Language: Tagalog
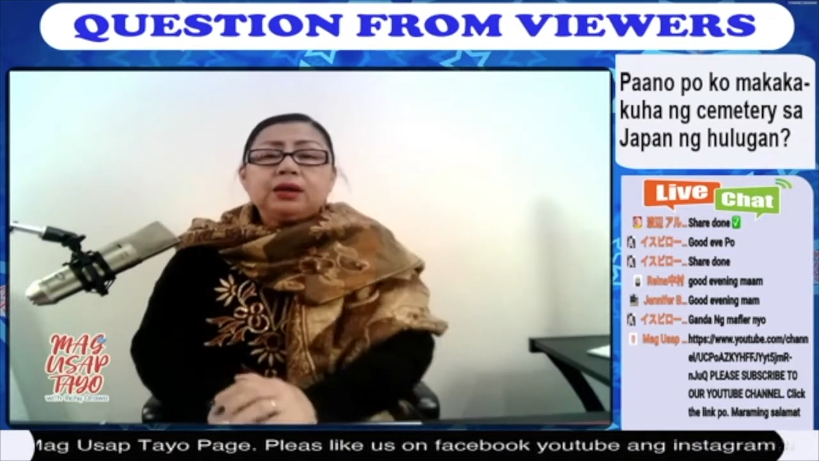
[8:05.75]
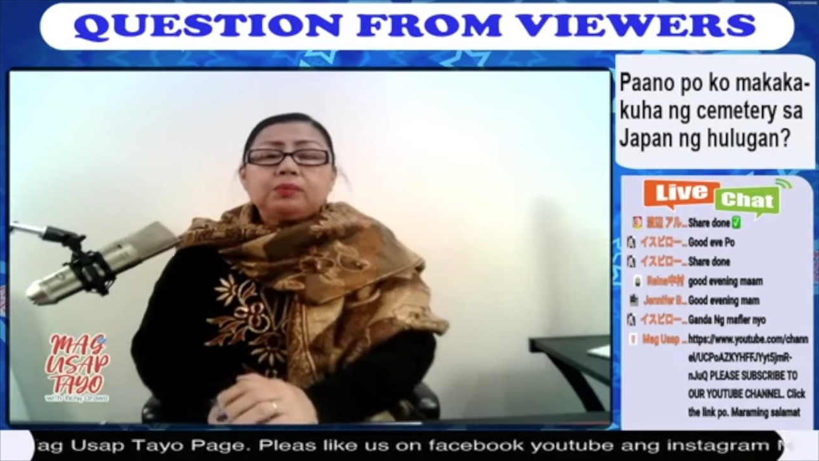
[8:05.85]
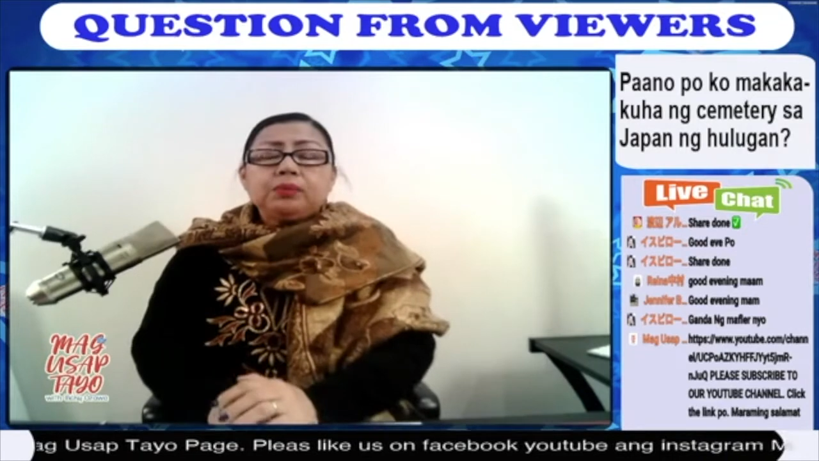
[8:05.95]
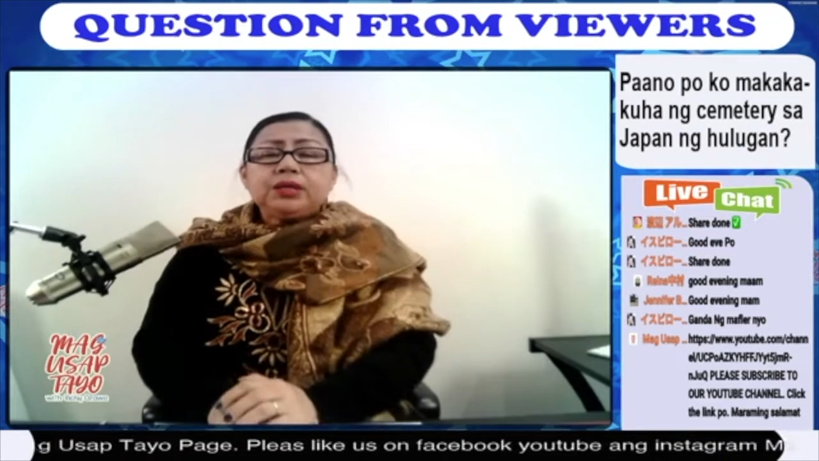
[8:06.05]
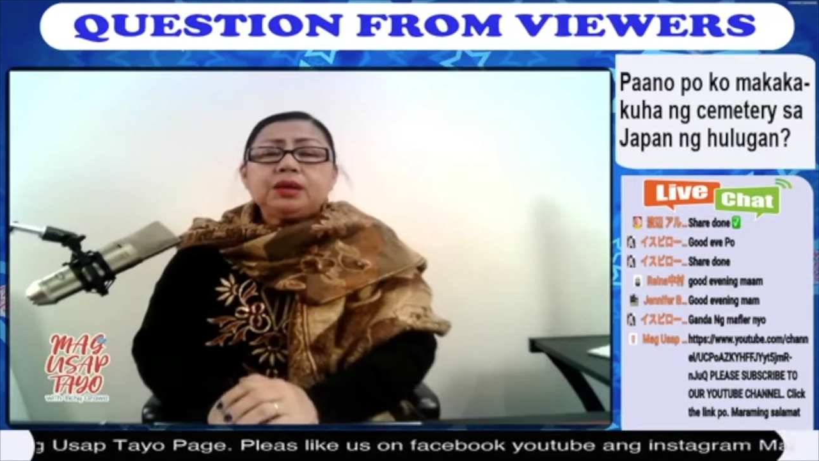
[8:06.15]

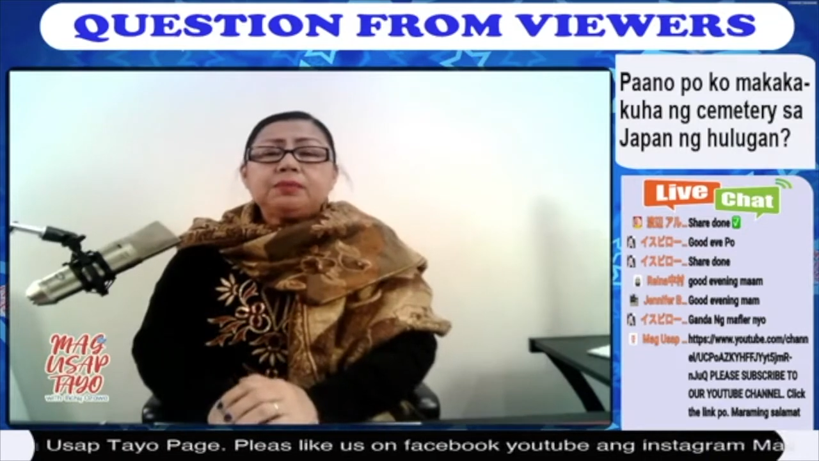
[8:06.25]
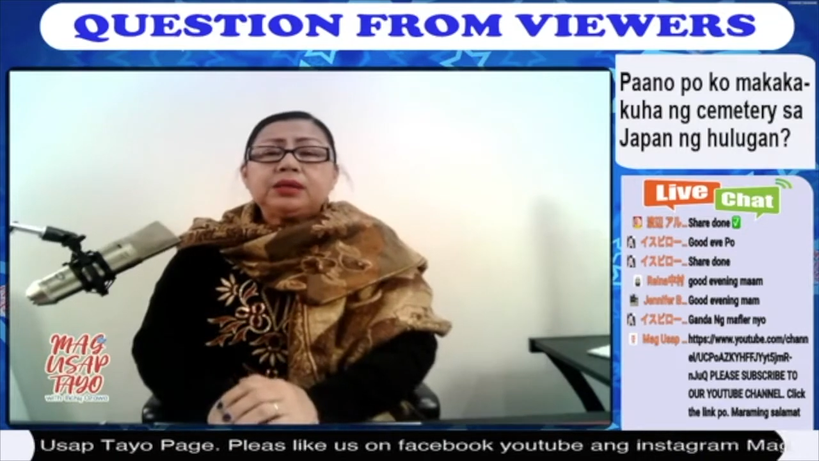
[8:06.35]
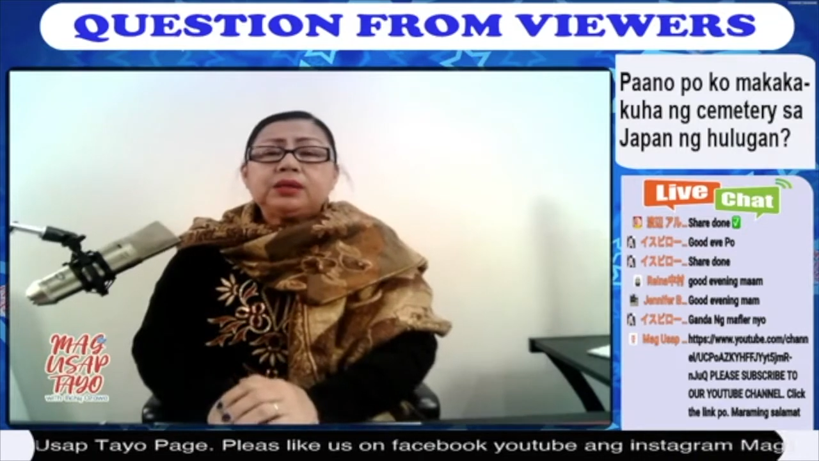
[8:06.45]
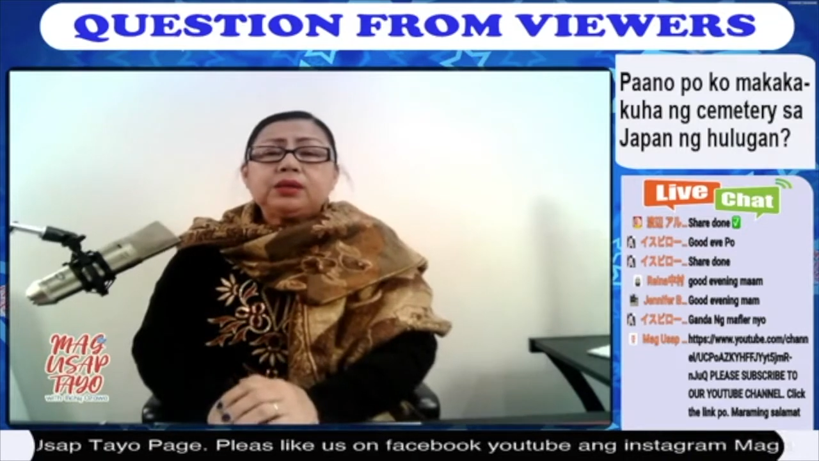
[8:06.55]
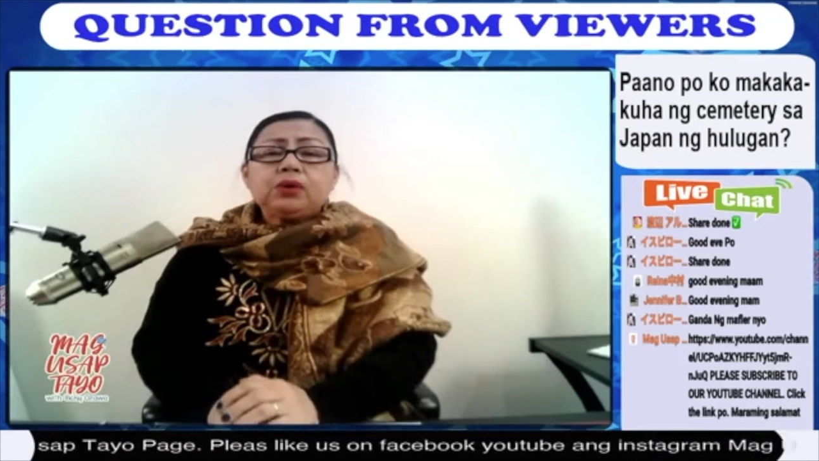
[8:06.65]
pwede kayong
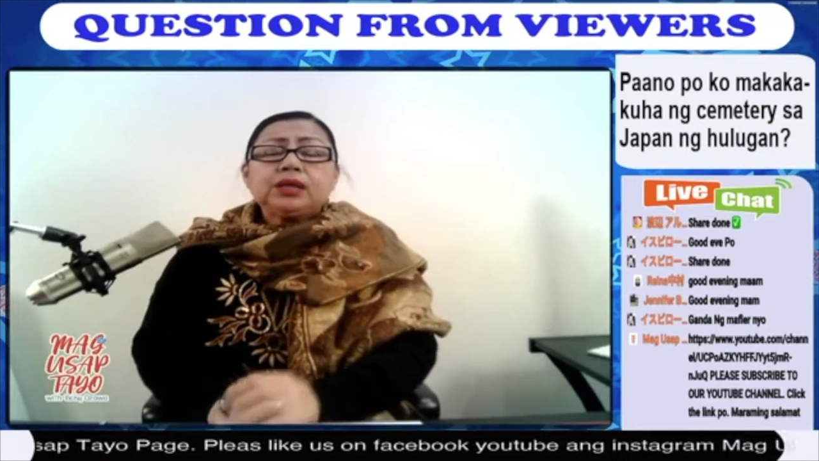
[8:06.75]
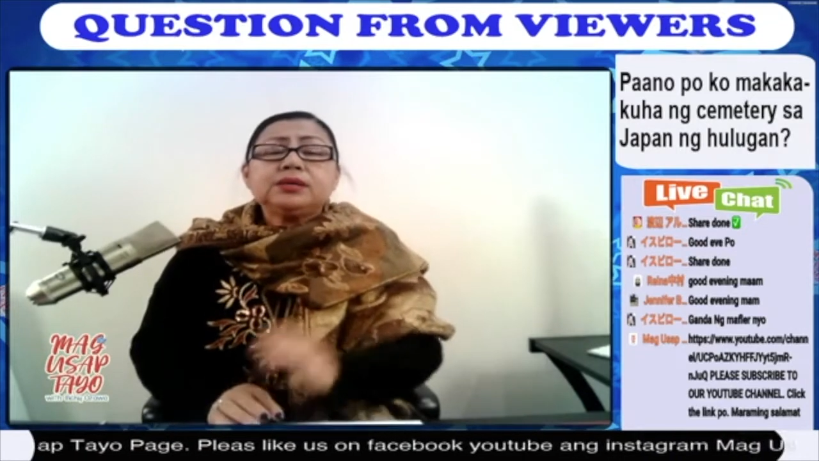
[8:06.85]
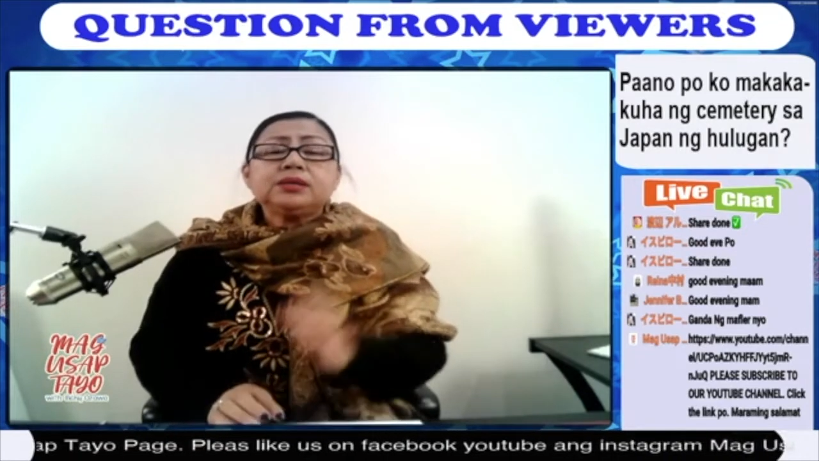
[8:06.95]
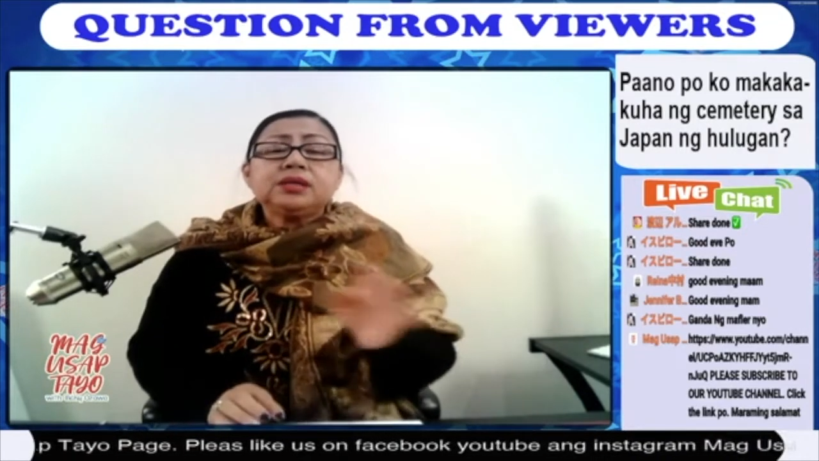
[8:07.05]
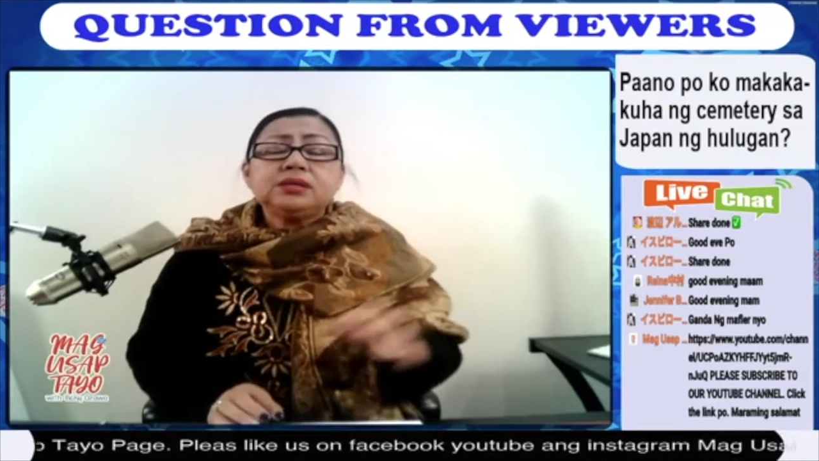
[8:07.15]
magtanong at
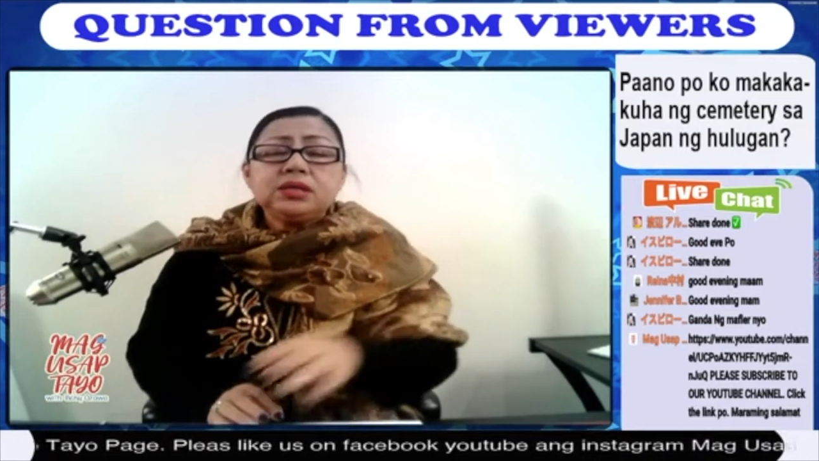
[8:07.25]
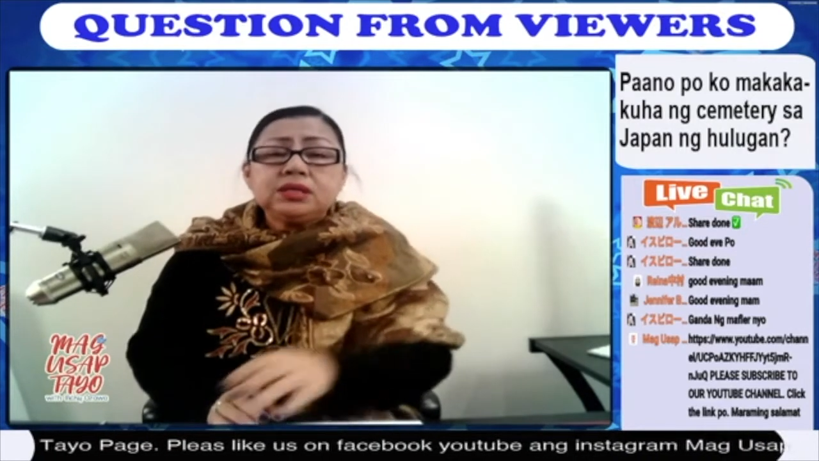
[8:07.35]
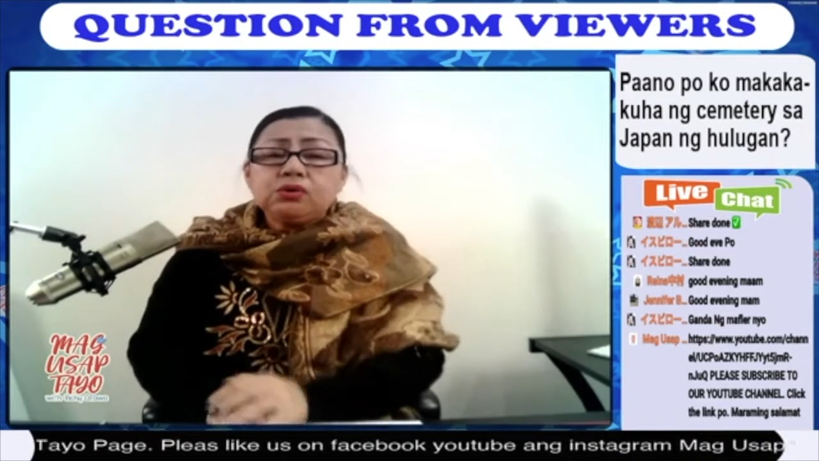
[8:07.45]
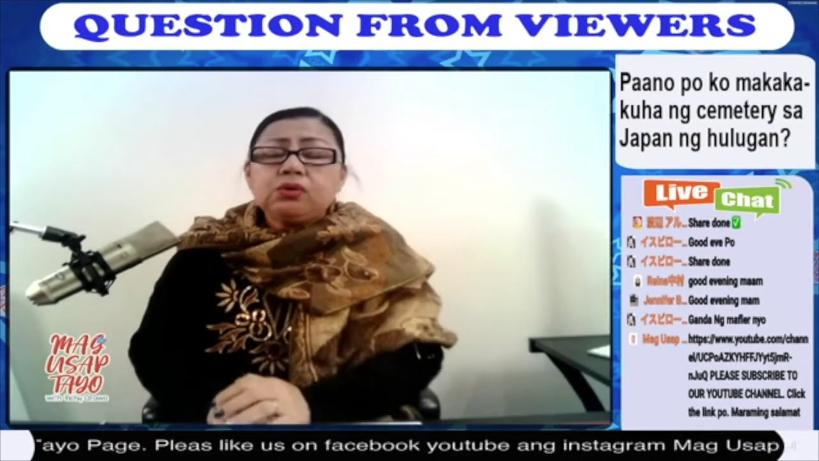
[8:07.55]
sa City